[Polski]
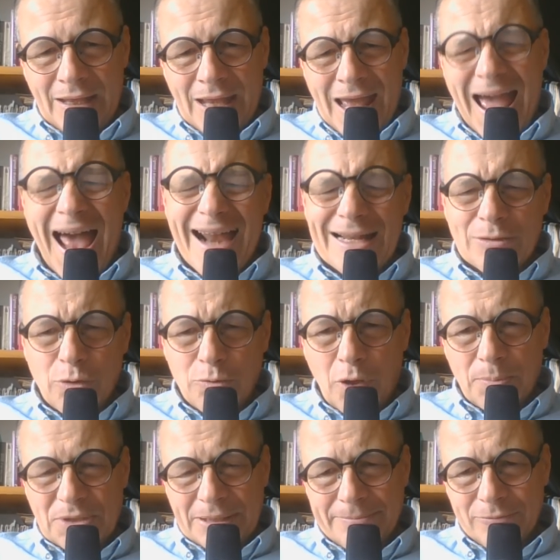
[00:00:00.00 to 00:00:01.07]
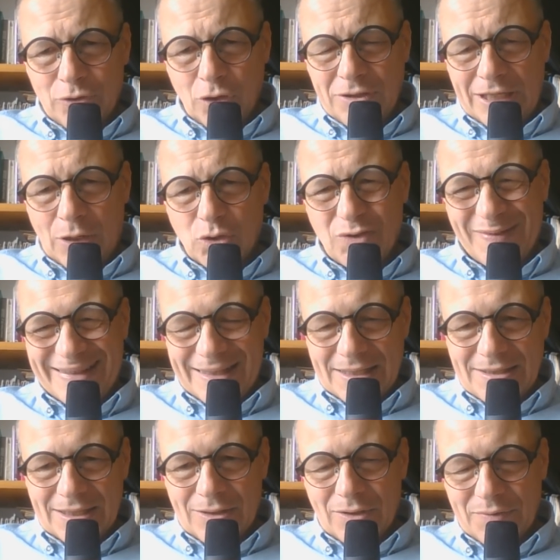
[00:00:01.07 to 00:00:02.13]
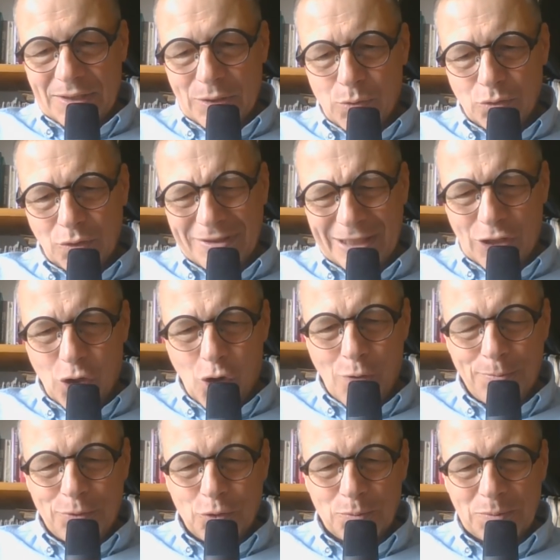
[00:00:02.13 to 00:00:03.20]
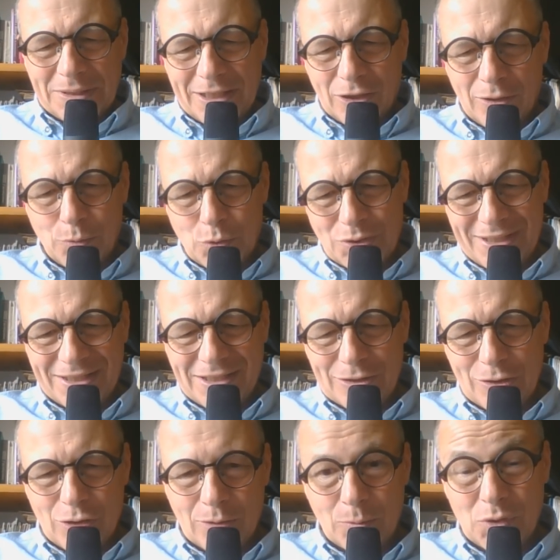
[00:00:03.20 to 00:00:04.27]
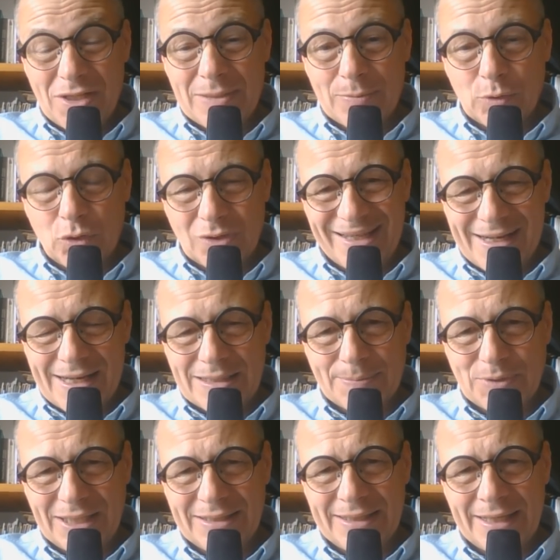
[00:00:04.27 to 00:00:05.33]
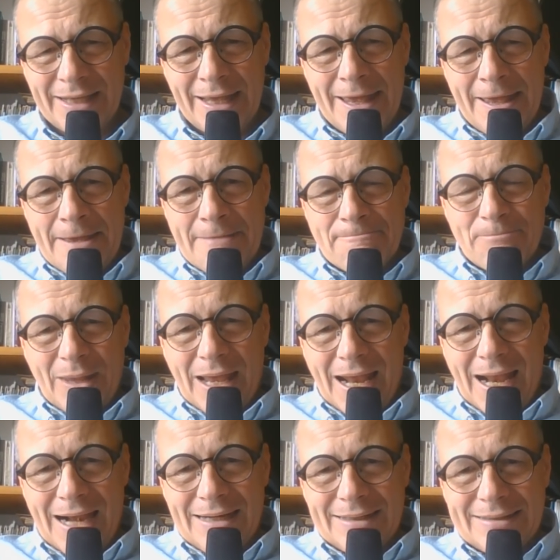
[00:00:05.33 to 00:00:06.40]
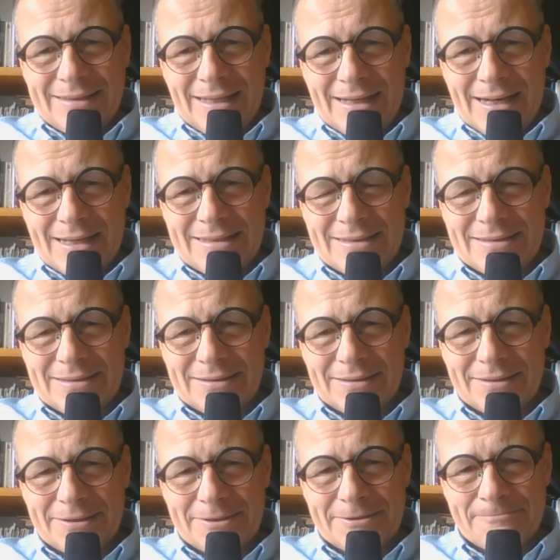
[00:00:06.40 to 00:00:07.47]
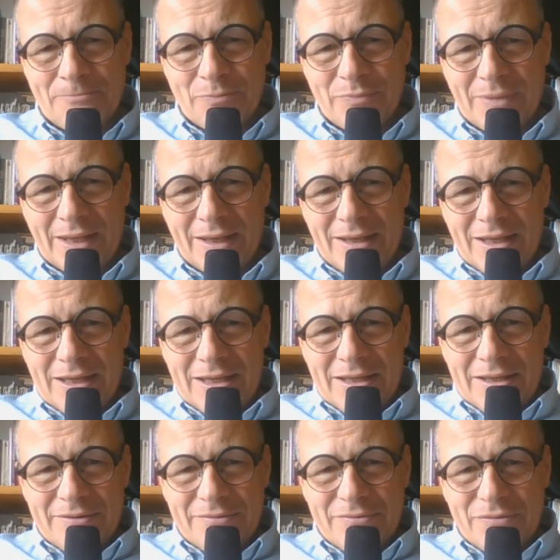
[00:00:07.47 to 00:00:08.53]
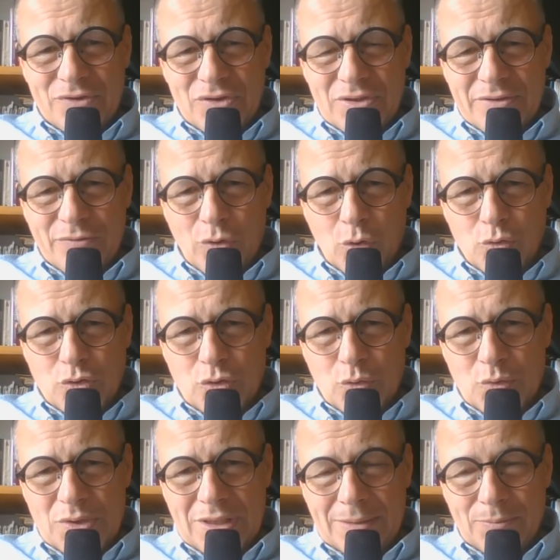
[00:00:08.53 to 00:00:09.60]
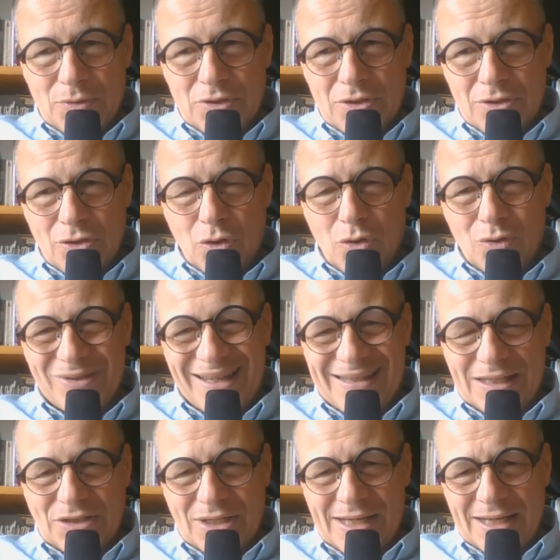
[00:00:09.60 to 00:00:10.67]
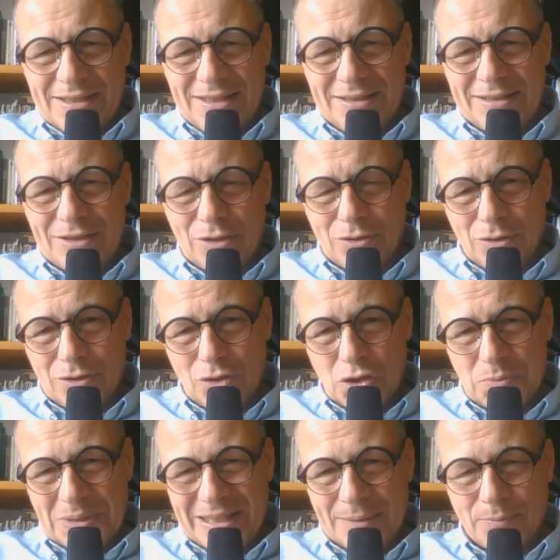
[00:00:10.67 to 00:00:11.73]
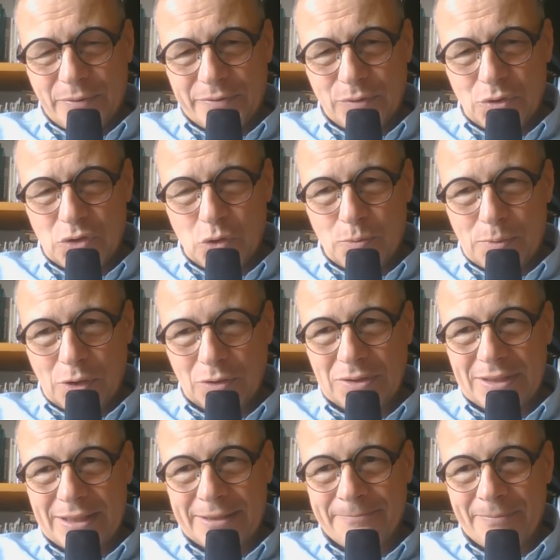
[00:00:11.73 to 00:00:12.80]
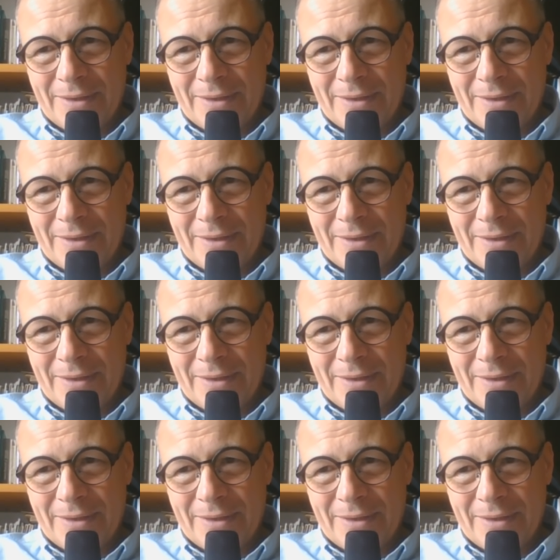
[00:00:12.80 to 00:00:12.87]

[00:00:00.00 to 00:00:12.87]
Ale no dobrze, do tego XIX wieku, do tego opium i tego późniejszego komunizmu to zaraz przejdę, ale teraz y, w związku z tym, co dalej czeka Chiny, no to ktoś mi tam powtórzył plotkę